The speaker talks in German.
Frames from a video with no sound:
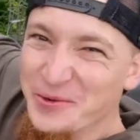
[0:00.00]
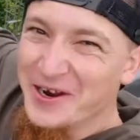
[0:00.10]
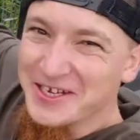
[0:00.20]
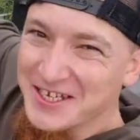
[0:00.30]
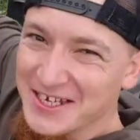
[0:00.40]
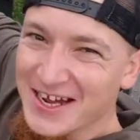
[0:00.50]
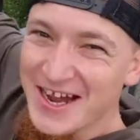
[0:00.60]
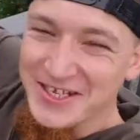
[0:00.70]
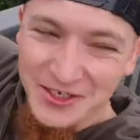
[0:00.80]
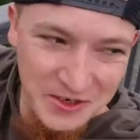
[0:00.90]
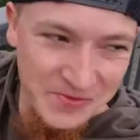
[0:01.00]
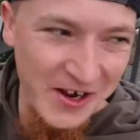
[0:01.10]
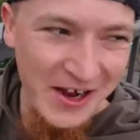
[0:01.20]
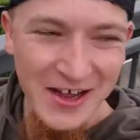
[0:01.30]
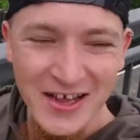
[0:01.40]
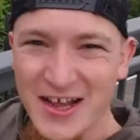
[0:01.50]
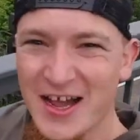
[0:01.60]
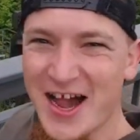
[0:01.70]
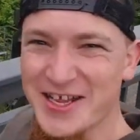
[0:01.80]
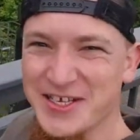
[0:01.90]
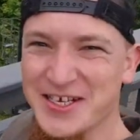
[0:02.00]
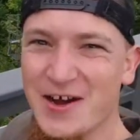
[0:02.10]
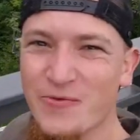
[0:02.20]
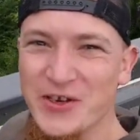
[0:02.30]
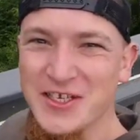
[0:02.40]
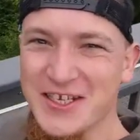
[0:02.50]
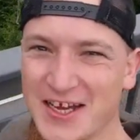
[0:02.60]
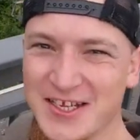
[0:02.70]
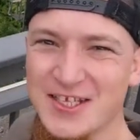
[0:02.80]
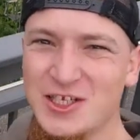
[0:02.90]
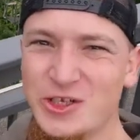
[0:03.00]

über diese Gleise rüber. Also da, wo diese ganzen